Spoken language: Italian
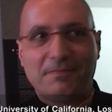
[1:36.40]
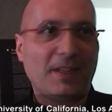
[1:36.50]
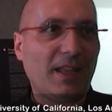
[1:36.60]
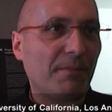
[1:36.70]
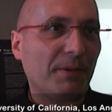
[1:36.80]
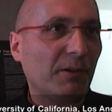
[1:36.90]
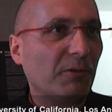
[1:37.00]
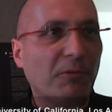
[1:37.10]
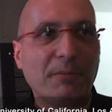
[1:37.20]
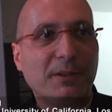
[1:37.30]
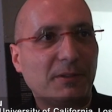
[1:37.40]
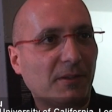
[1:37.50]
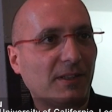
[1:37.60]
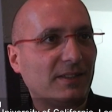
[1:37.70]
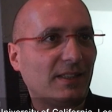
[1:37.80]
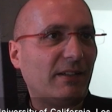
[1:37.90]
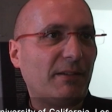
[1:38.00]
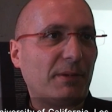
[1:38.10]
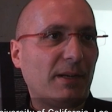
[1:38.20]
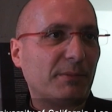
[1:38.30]
Era il periodo in cui BitTorrent andava
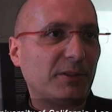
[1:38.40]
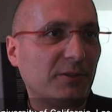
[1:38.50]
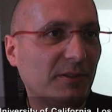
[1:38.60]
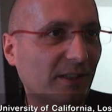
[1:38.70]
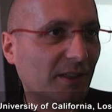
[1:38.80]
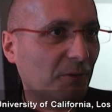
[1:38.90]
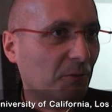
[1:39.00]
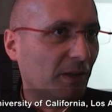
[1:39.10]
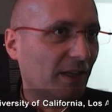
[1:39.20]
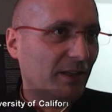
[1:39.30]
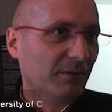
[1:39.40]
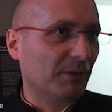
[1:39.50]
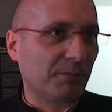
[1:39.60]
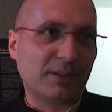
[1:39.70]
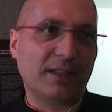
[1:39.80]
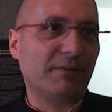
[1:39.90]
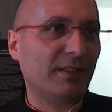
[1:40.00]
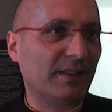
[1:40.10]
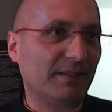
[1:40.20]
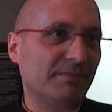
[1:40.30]
per la maggiore, in cui uno
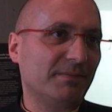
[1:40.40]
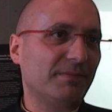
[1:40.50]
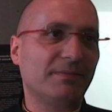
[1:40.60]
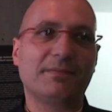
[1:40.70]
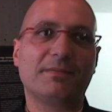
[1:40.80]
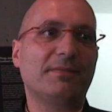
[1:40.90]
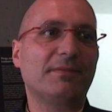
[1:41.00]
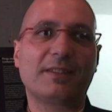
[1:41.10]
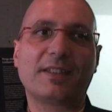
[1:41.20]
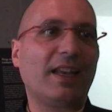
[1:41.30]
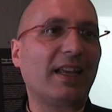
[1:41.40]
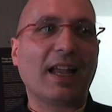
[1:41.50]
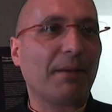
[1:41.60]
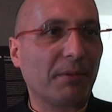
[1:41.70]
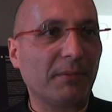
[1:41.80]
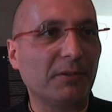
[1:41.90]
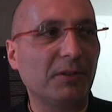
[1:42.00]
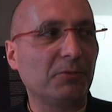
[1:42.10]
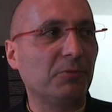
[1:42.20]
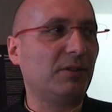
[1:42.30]
poteva scaricare più o meno
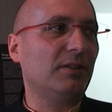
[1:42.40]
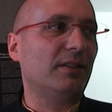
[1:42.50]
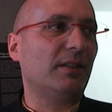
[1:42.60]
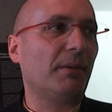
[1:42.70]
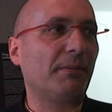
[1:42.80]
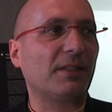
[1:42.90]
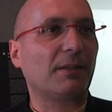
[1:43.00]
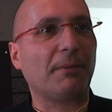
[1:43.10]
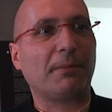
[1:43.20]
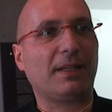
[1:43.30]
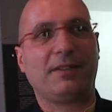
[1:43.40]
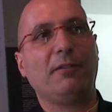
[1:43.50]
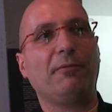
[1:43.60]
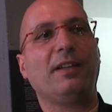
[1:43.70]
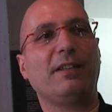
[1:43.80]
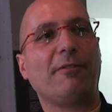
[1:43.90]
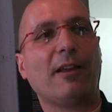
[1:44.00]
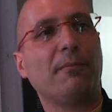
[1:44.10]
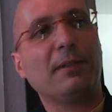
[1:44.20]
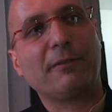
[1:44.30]
di tutto e ne avevo pensato, beh, se io volessi
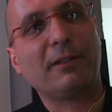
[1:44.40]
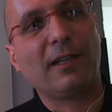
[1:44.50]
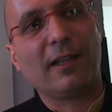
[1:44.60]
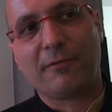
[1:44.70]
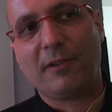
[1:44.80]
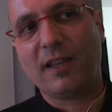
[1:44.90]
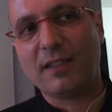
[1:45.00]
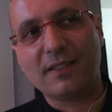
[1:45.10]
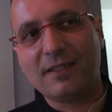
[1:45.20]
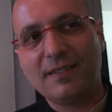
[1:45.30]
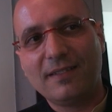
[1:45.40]
farlo mentre vado a Las Vegas,